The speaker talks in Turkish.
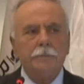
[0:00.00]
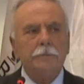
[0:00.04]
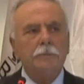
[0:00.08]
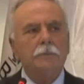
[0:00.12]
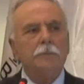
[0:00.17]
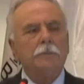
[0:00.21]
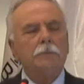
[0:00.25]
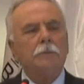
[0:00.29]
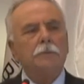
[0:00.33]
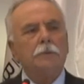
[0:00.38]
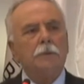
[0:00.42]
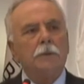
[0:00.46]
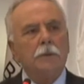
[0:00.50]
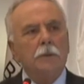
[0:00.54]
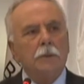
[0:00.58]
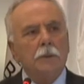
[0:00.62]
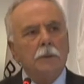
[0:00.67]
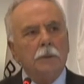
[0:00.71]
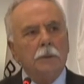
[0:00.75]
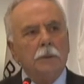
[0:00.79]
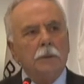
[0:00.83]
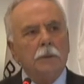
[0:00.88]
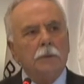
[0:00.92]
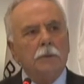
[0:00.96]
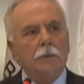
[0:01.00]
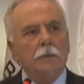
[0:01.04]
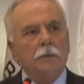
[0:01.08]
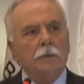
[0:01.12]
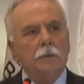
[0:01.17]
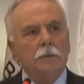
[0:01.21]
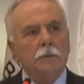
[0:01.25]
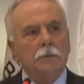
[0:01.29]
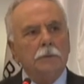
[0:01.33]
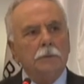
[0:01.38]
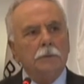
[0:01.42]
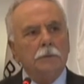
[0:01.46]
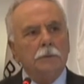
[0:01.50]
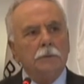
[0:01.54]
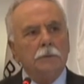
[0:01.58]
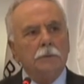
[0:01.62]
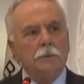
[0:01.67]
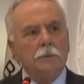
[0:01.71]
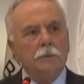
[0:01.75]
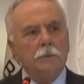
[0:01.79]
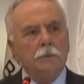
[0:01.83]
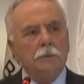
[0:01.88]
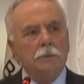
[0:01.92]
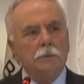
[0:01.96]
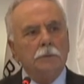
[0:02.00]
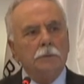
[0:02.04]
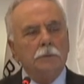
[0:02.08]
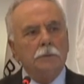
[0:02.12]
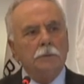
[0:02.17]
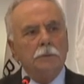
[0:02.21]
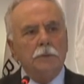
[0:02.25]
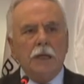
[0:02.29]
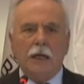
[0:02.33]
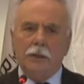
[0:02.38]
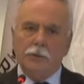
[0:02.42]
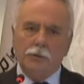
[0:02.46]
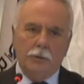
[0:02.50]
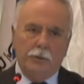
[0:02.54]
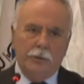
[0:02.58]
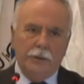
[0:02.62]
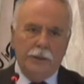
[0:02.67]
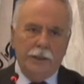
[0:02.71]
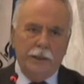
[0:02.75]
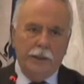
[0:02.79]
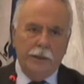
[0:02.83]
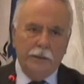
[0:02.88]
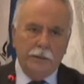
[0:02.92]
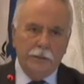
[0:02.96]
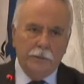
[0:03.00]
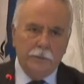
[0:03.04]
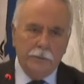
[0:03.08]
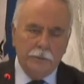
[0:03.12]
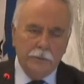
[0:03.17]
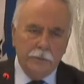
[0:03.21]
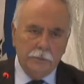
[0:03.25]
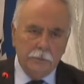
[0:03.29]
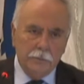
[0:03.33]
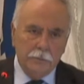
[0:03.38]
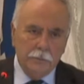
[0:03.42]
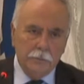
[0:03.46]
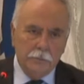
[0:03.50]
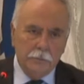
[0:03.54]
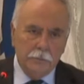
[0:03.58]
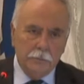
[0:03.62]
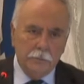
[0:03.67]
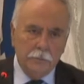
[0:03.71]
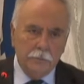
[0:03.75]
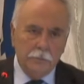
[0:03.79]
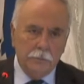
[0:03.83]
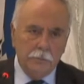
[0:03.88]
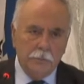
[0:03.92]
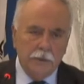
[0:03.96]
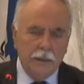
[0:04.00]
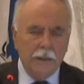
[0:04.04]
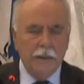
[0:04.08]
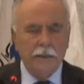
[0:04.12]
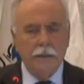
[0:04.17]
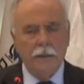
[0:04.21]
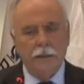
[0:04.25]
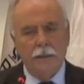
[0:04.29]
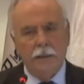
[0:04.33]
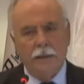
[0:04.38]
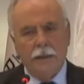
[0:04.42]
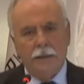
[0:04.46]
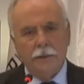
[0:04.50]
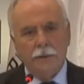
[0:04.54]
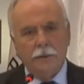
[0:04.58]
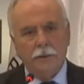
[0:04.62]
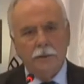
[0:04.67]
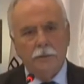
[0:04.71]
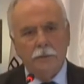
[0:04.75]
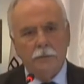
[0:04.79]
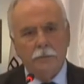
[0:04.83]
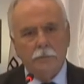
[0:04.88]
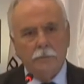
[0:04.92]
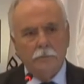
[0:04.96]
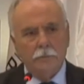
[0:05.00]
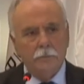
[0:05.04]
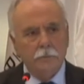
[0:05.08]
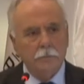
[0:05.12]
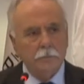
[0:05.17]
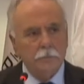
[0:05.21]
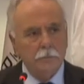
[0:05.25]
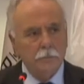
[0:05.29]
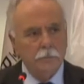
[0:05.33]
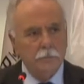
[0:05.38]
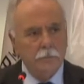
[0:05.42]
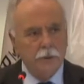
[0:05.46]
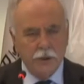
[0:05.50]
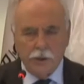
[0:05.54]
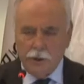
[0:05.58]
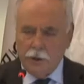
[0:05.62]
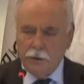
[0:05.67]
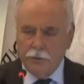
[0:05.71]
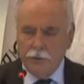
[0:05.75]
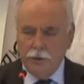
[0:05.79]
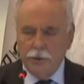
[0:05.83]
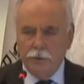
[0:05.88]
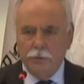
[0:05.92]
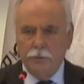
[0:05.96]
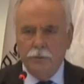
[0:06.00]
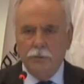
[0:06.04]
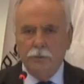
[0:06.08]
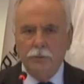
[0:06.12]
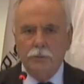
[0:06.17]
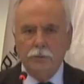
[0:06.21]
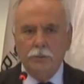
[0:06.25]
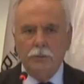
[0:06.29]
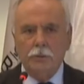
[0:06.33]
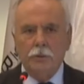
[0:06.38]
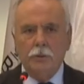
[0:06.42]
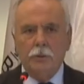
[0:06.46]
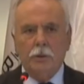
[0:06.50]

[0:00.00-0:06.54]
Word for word: Gökhan Çanakkale 18 Mart Üniversitesi Dardanos kampüsü satılıyormuş. İsteyense Sekolin grubuymuş.